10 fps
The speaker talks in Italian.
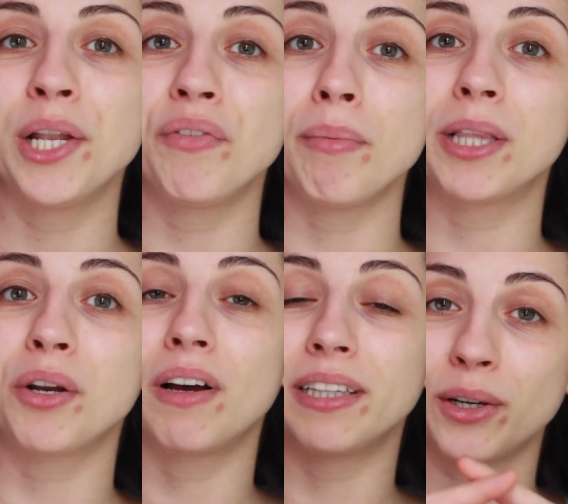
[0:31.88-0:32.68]
dove mi
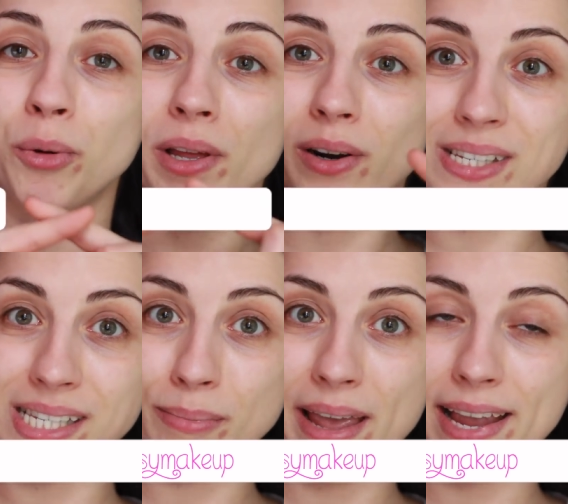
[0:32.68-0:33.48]
trovate come
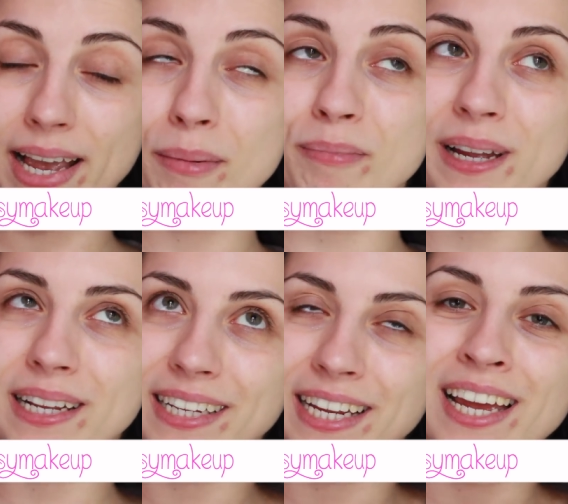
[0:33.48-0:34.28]
Rossi Makeup
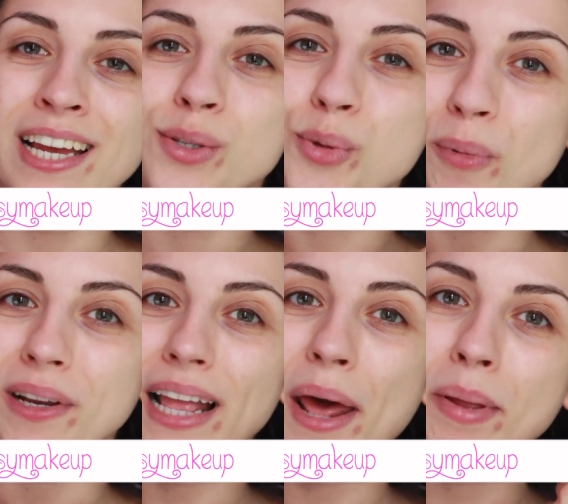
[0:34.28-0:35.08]
e di
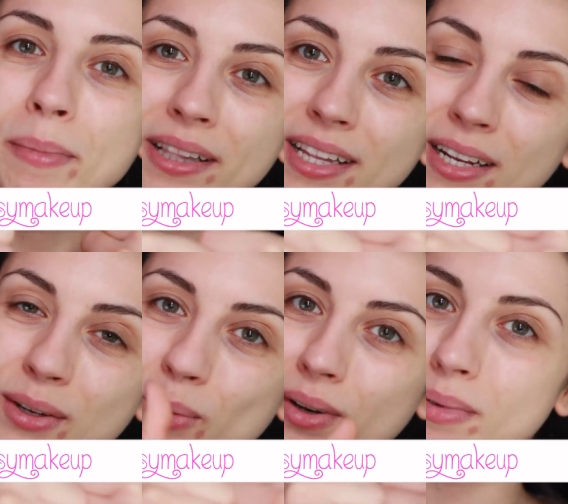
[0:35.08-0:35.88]
supportarmi
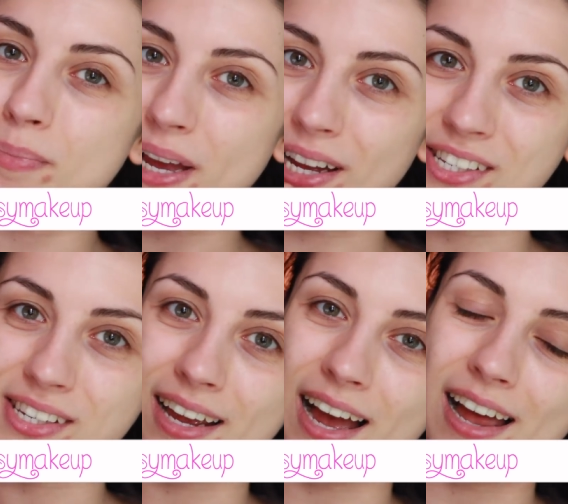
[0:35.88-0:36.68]
mettendo un mi
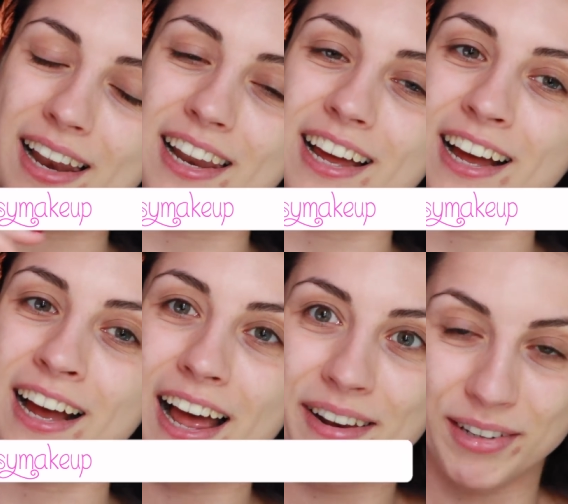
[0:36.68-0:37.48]
piace al,
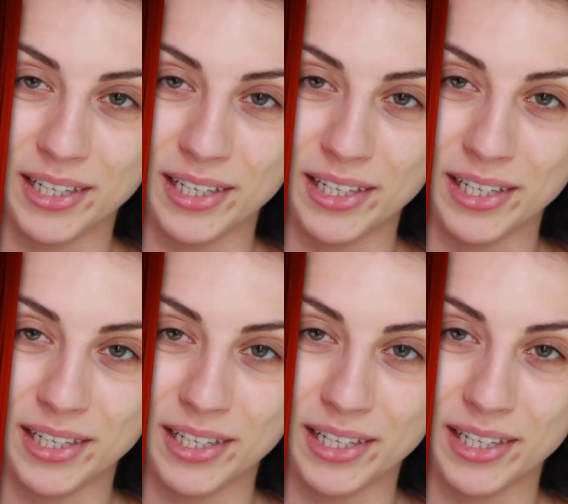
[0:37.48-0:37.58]
al